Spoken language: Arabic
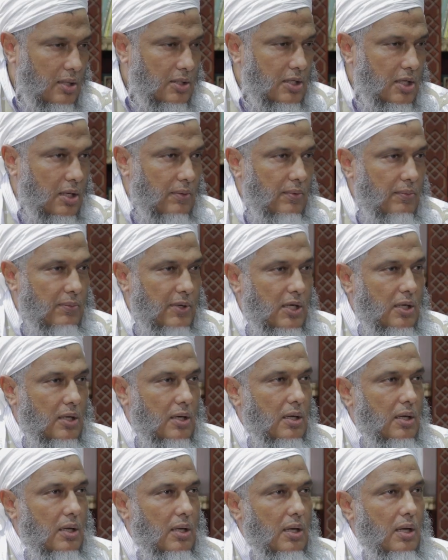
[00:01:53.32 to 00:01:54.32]
عليه وسلم
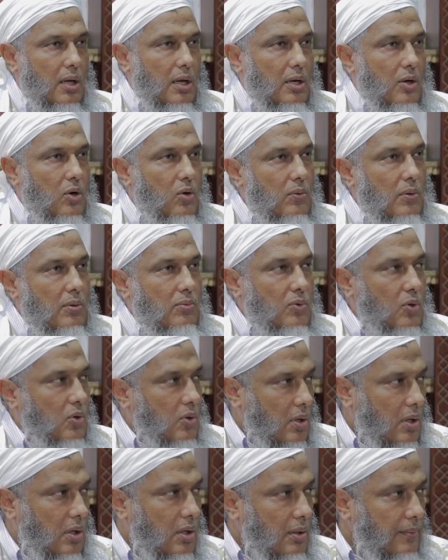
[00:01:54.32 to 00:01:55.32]
بين أنه
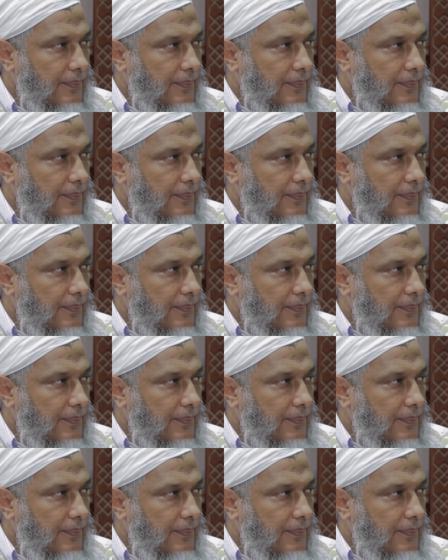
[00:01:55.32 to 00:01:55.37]
ممنوع